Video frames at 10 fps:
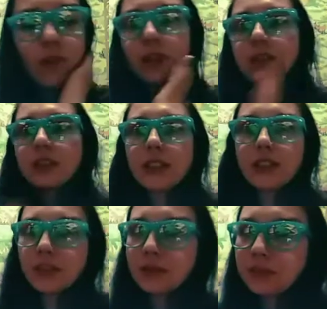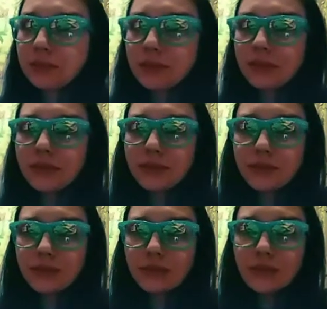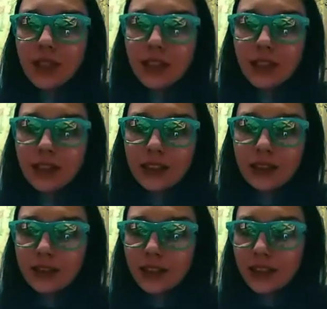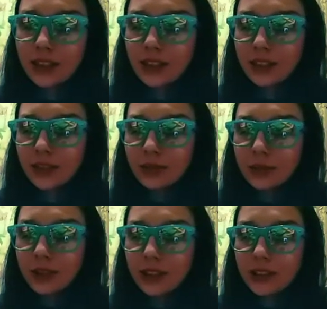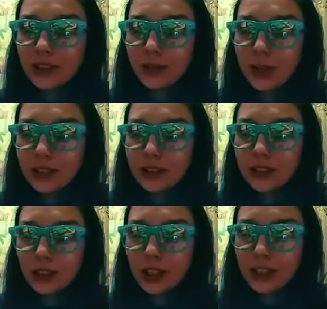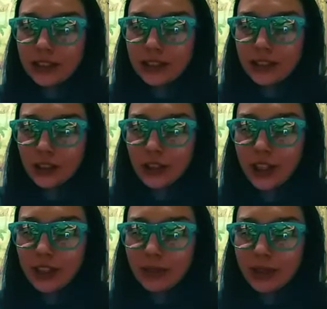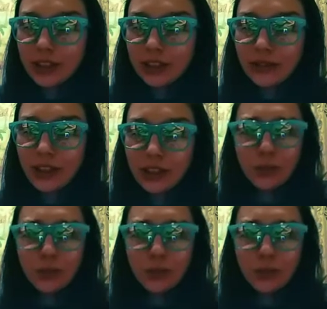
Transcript: жесть. Надо как-то учить себя наслаждаться чаем, а не кофтать.